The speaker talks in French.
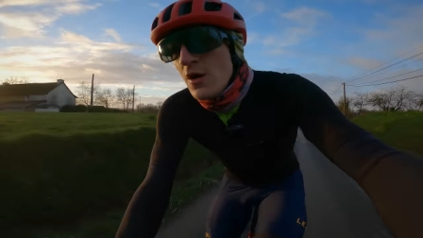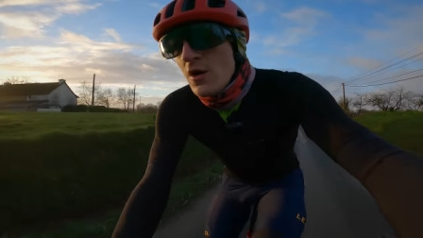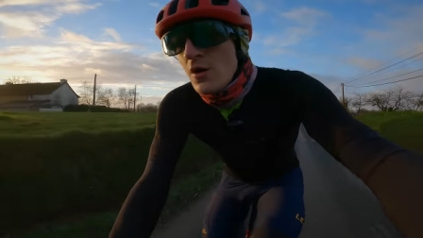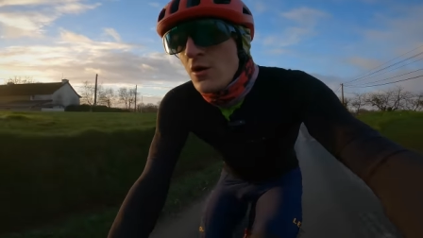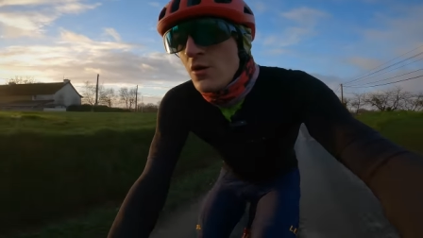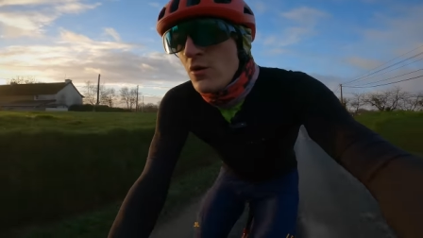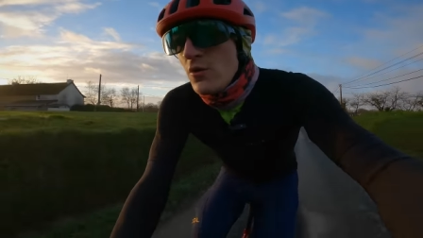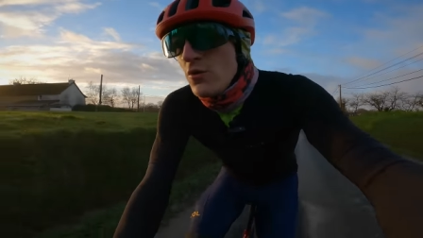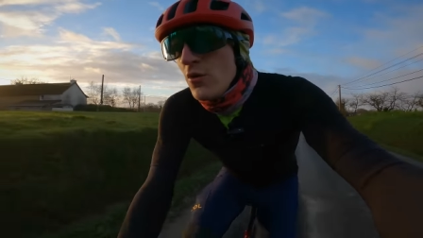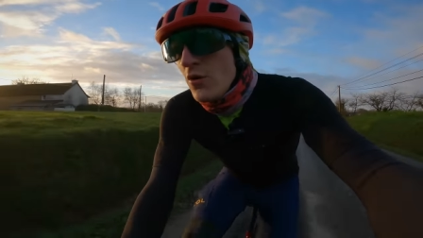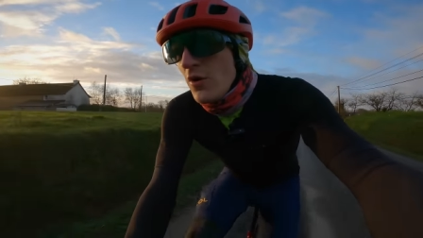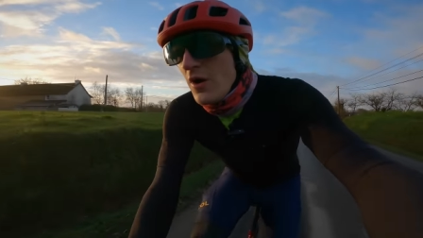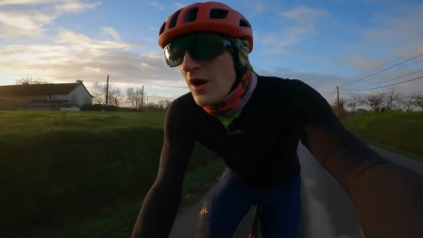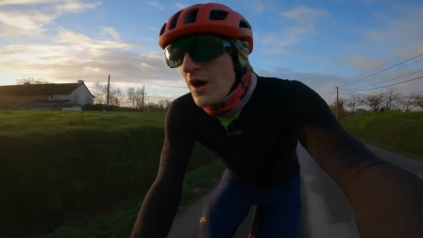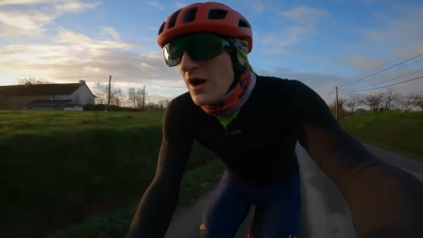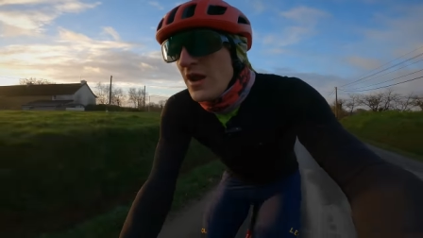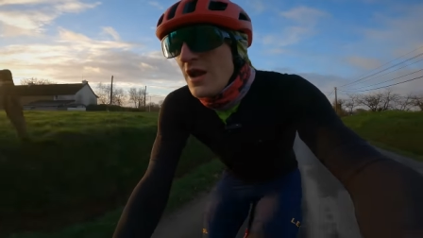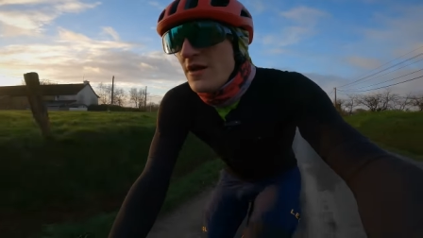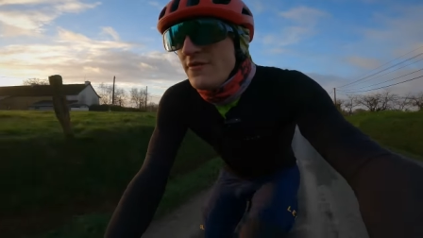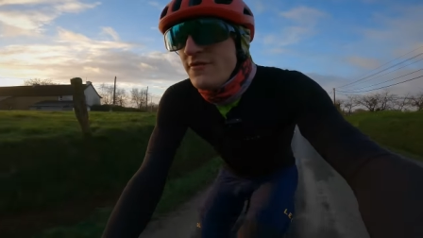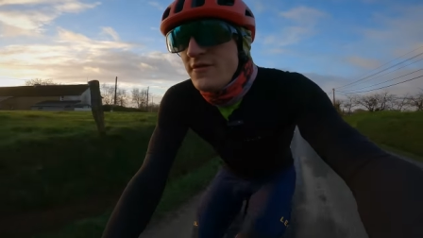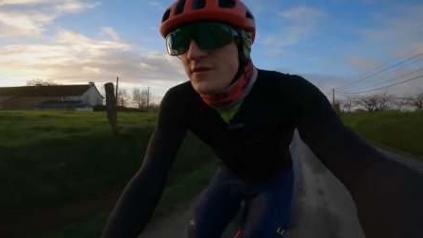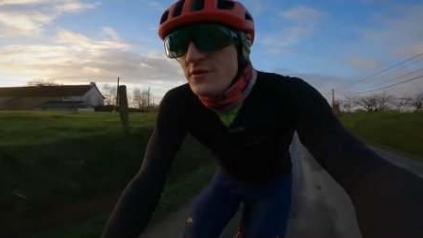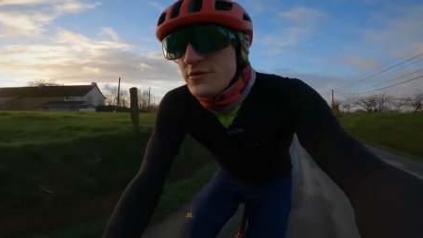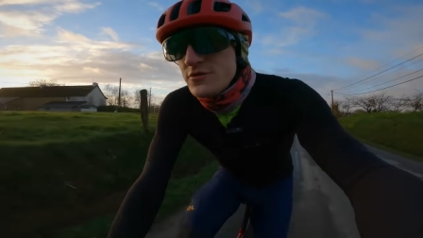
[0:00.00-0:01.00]
on aura la
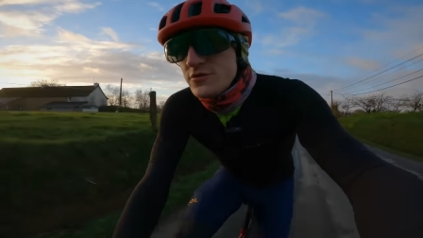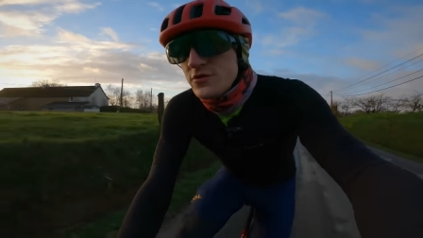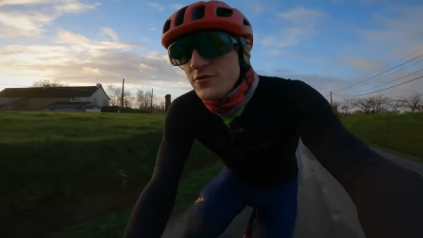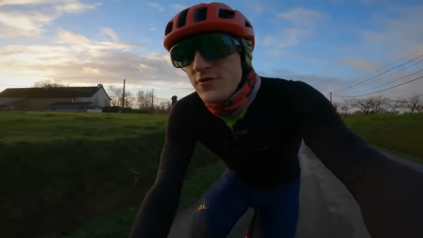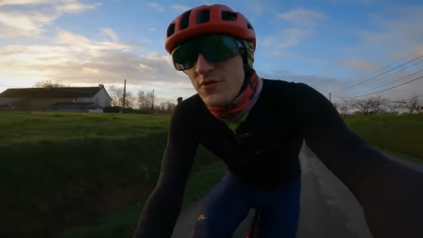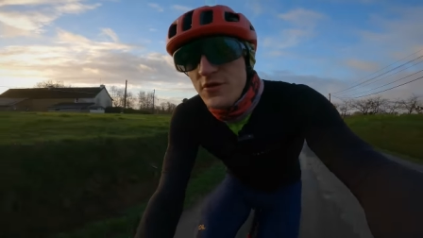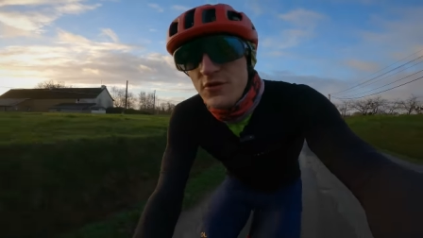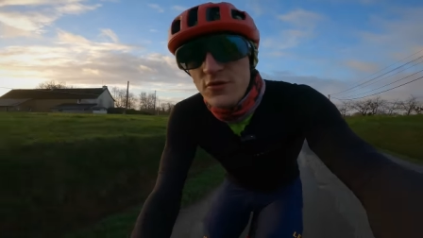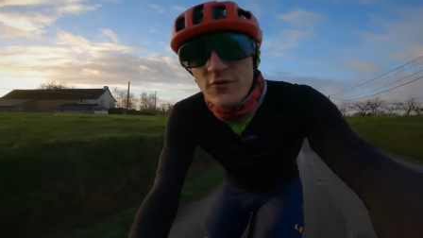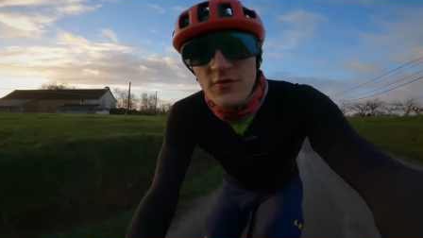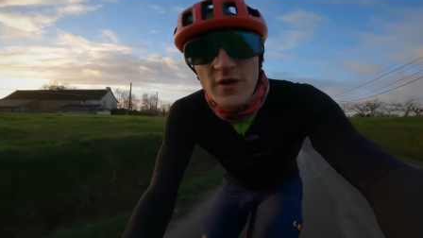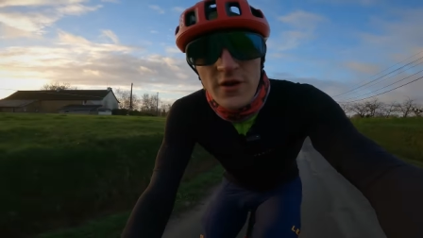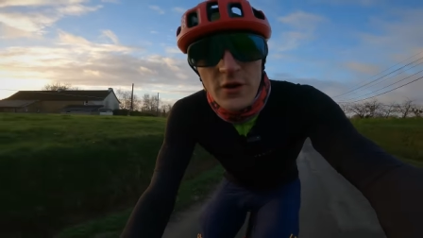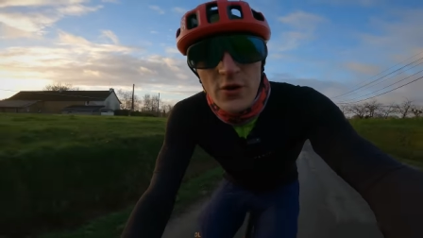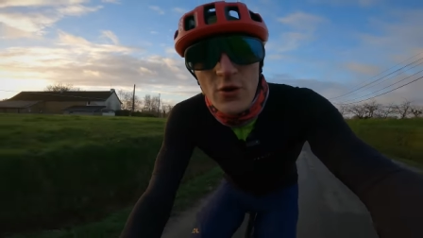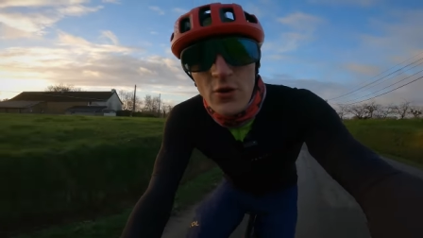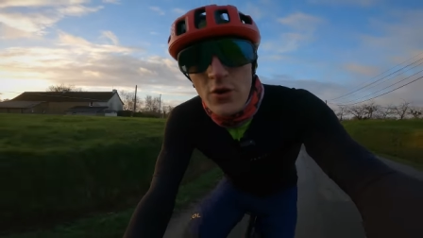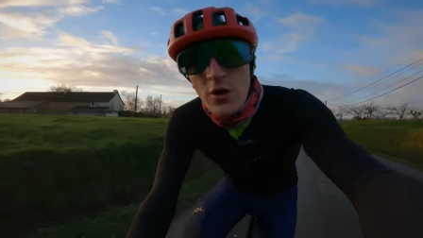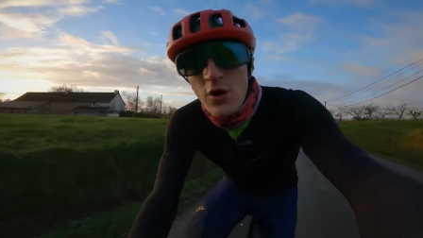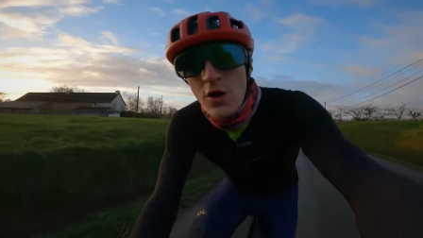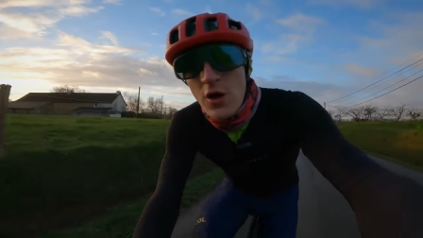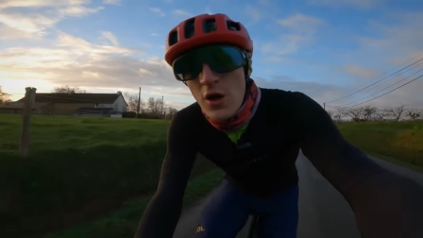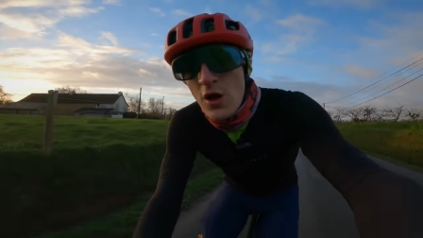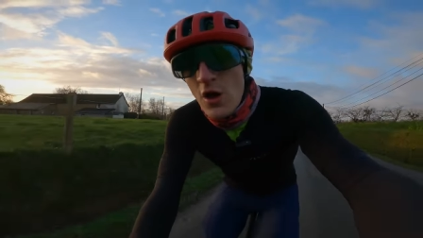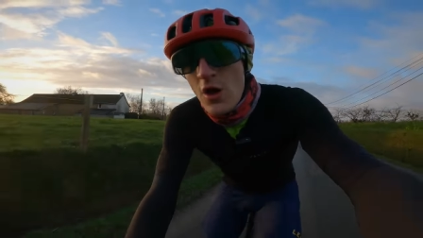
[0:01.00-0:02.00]
philosophie du vélo,
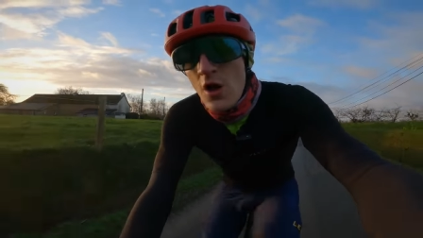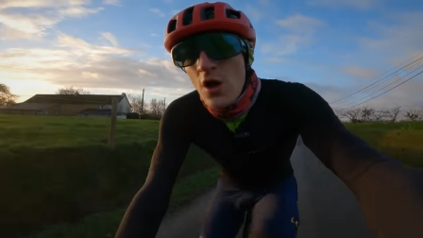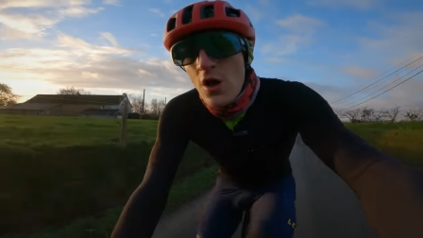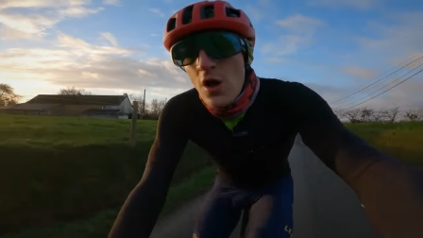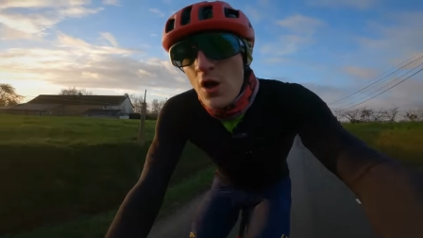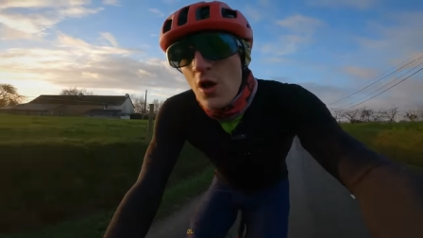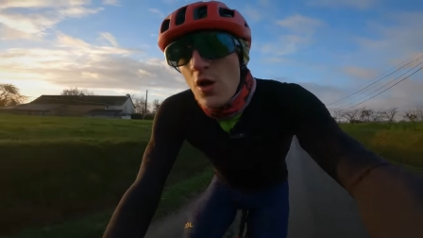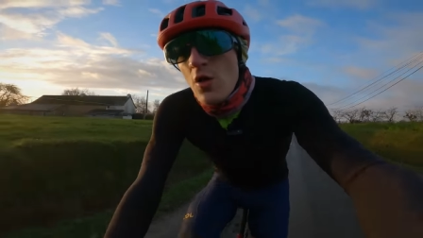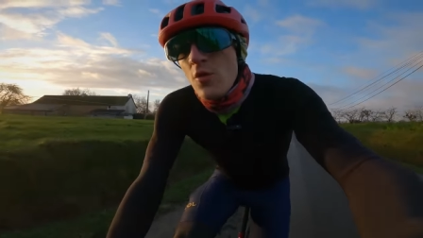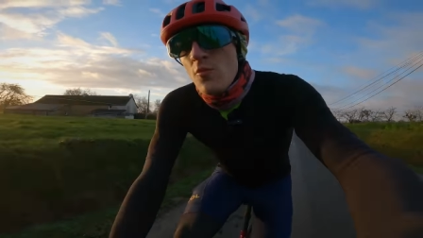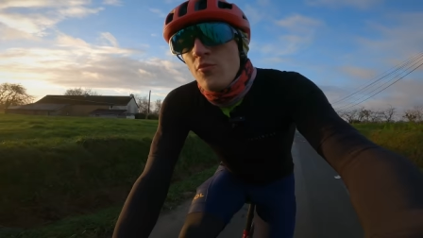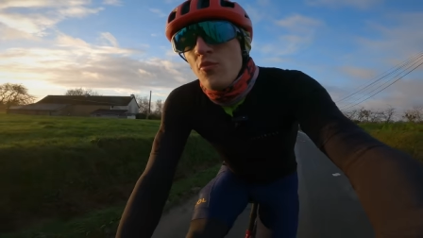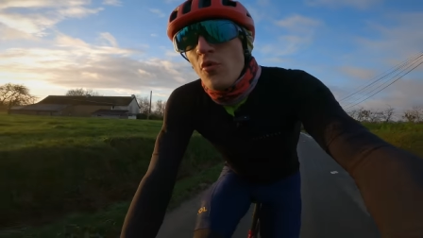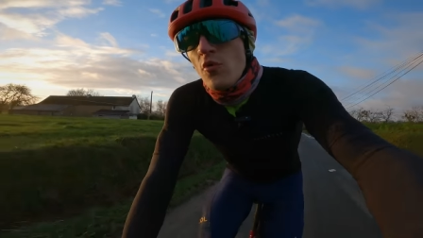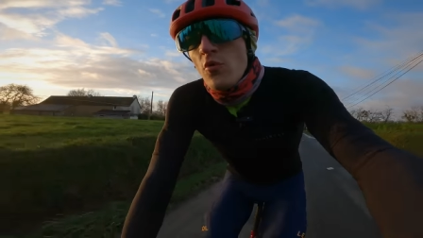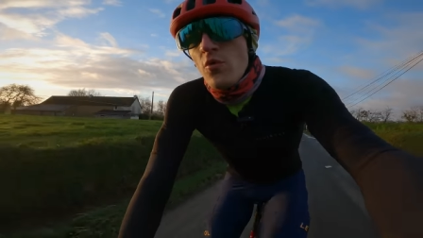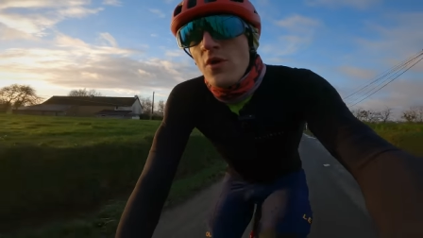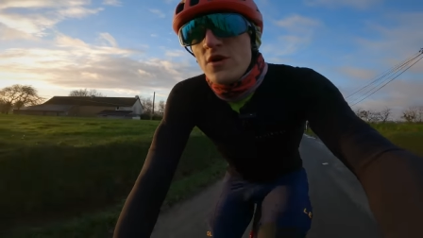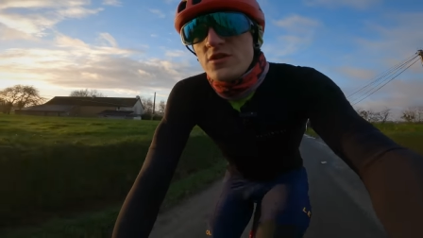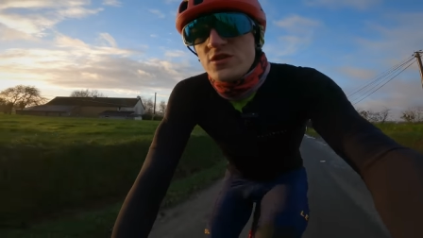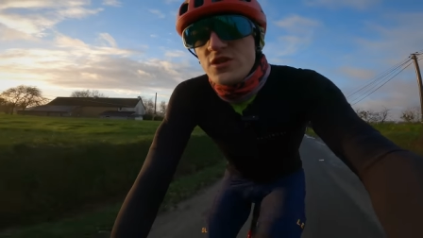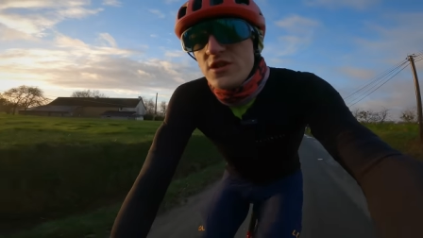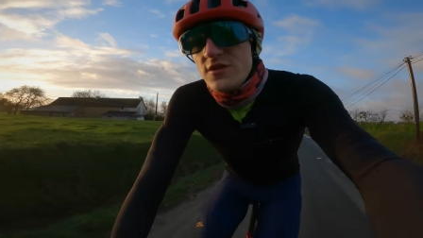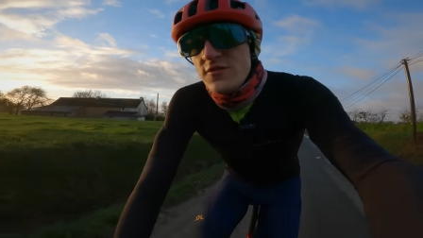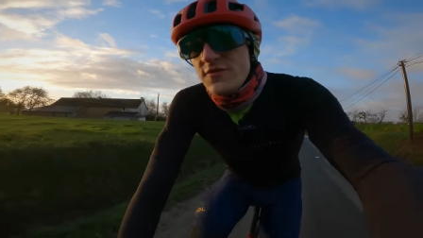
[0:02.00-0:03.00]
pourquoi
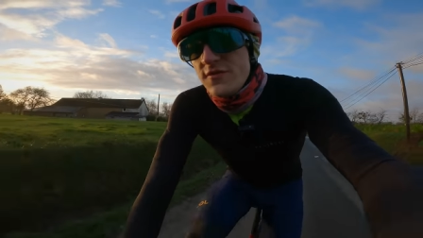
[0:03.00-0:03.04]
je l'ai